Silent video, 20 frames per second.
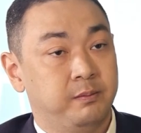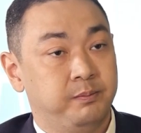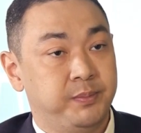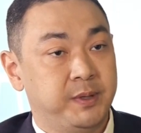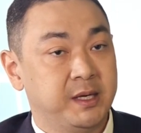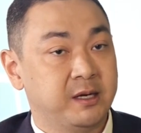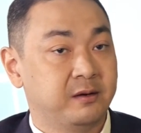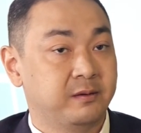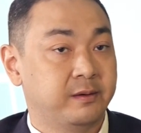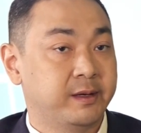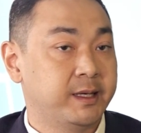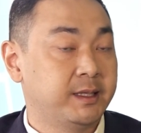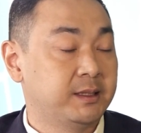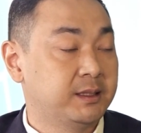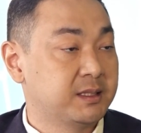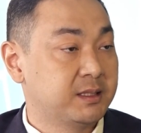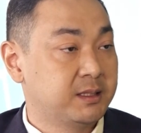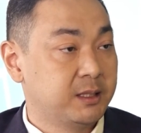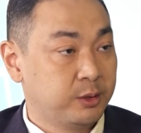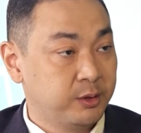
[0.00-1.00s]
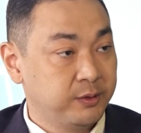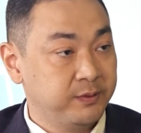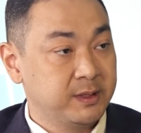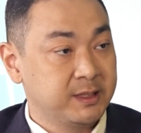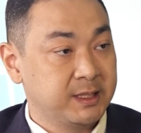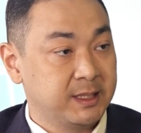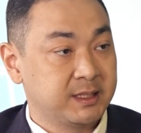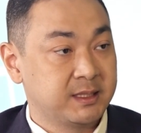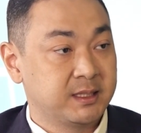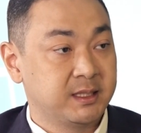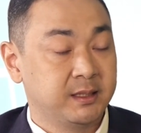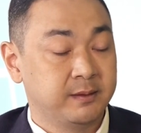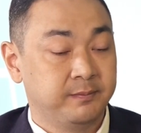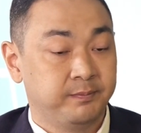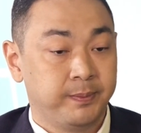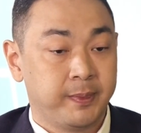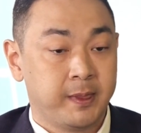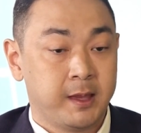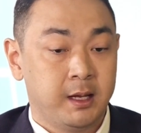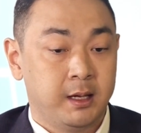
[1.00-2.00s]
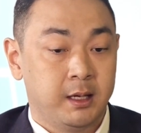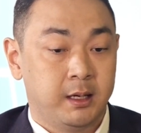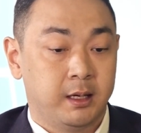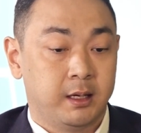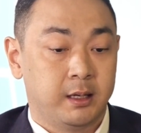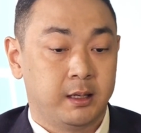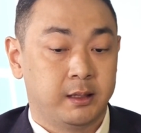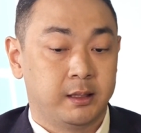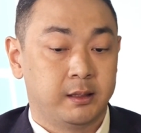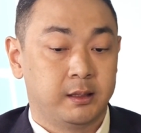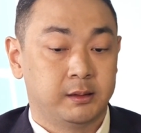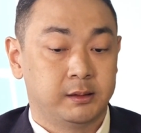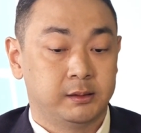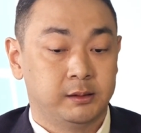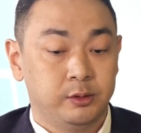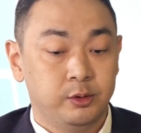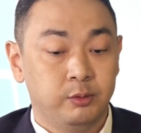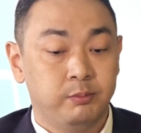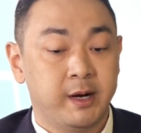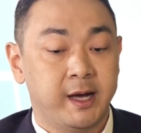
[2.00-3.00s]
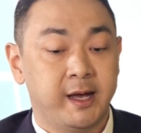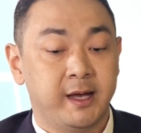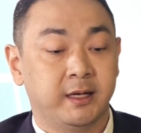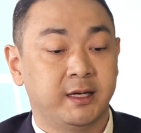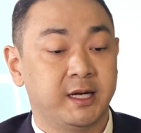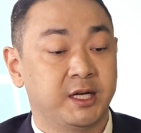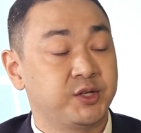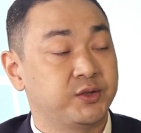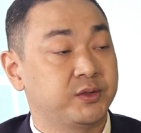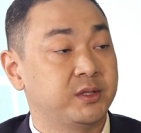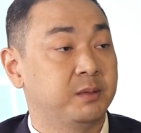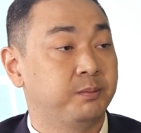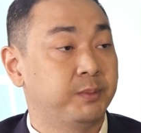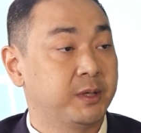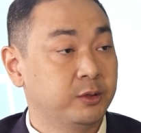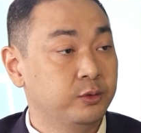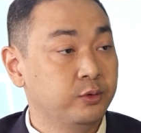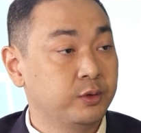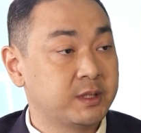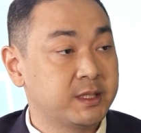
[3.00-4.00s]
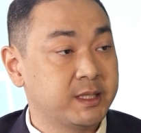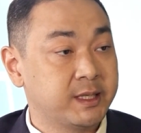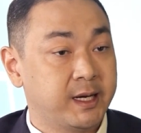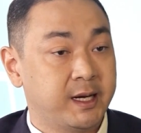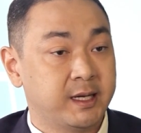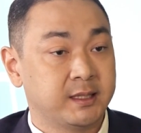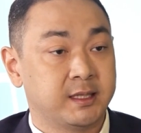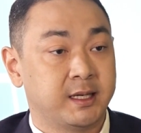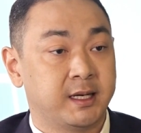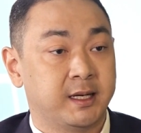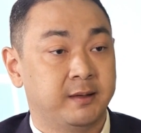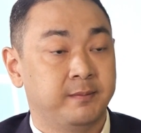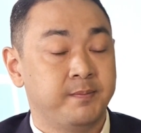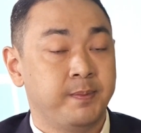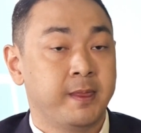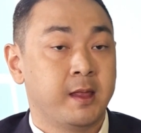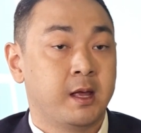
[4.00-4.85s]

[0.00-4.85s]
Первое – это здоровье нации. Любая качественная продукция, она